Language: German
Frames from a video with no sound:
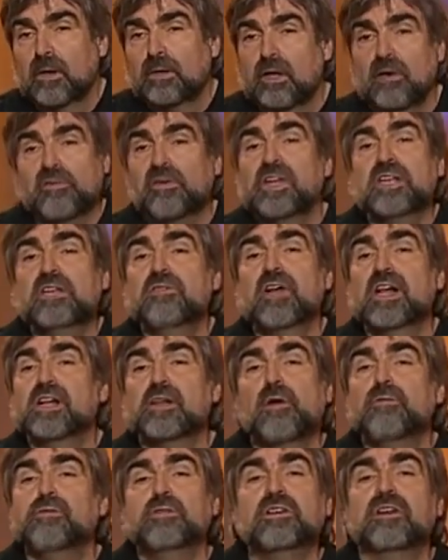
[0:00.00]
Da wäre die
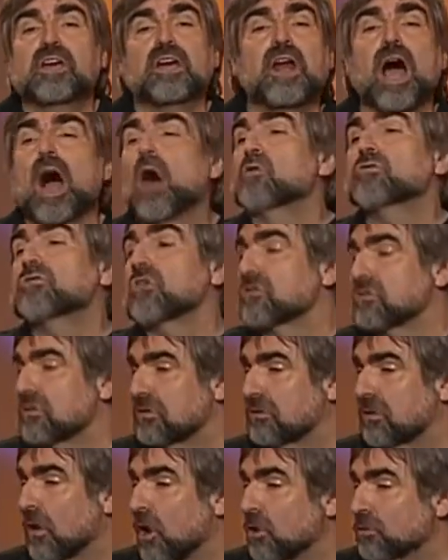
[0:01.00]
Weltöffentlichkeit außer
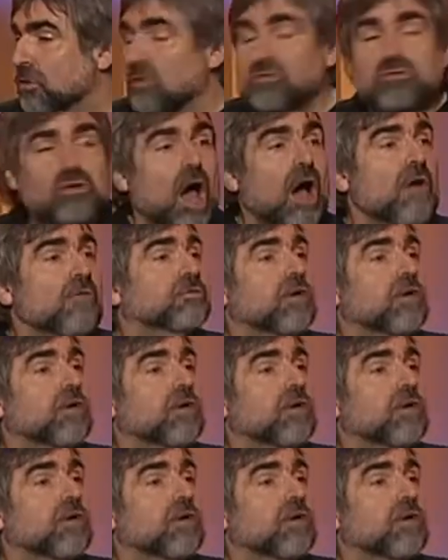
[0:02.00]
sich. Das darf